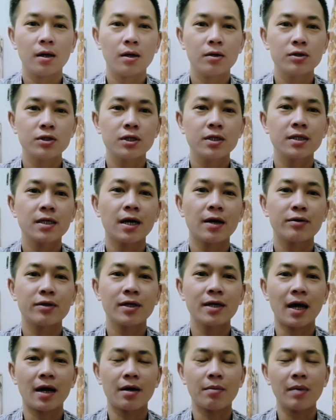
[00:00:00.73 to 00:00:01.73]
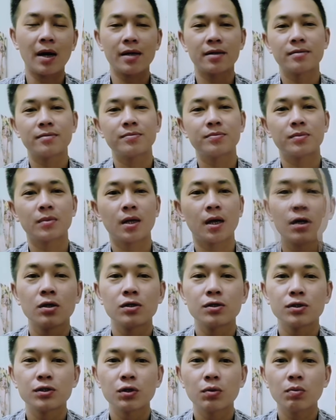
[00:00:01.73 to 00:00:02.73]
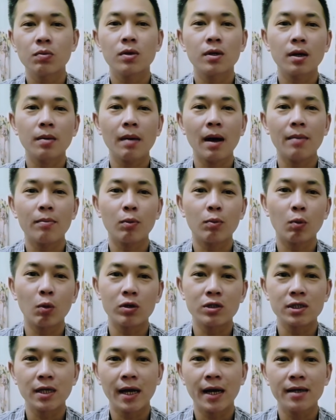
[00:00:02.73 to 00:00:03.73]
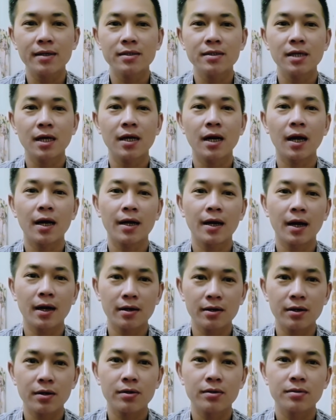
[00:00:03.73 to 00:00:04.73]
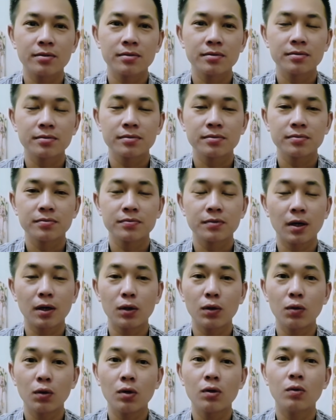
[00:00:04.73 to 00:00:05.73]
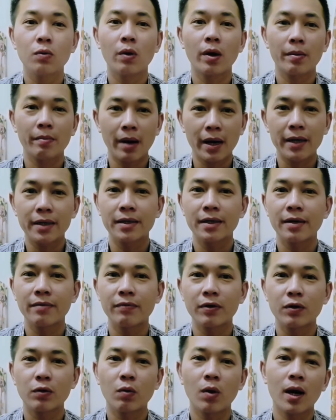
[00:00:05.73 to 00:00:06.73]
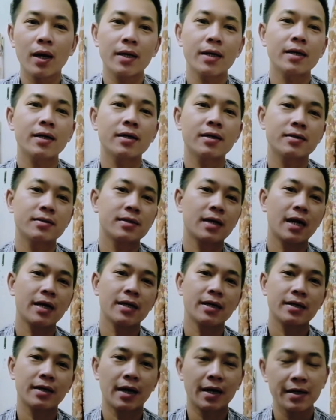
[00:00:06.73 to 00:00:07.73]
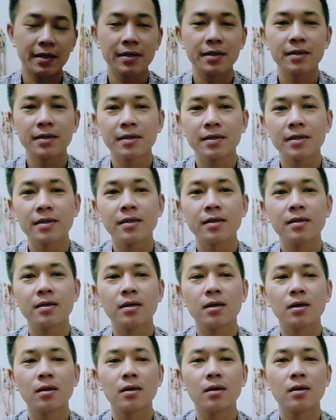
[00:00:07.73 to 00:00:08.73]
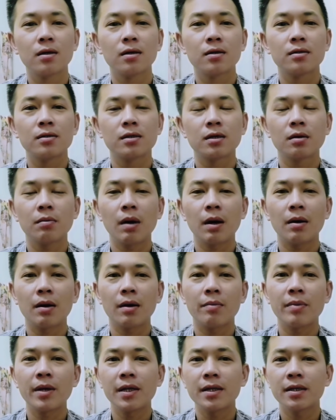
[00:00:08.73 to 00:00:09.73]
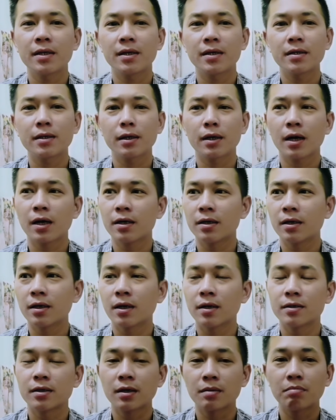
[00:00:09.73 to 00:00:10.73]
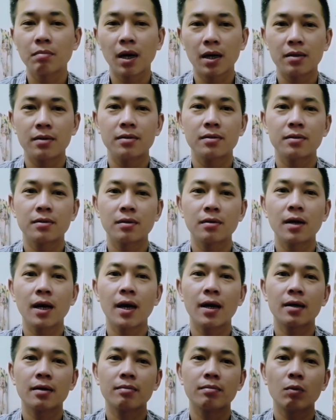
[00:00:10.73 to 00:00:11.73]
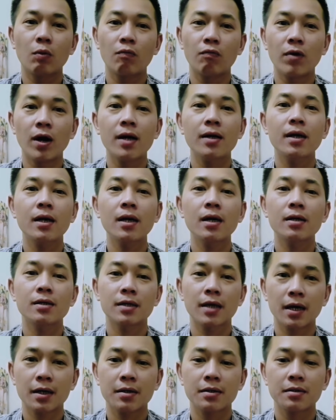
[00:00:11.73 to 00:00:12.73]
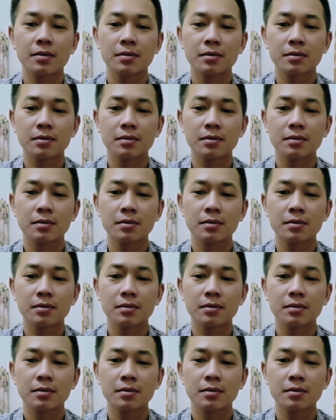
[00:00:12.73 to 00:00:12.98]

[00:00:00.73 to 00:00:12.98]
Hello, xin chào tất cả các bạn. Chúc các bạn một buổi sáng tràn đầy năng lượng và luôn khỏe mạnh để vượt qua cái cơn đại dịch này. Như các bạn đã biết thì cái tình hình à, dịch bệnh nó đang bùng phát rất là nhanh.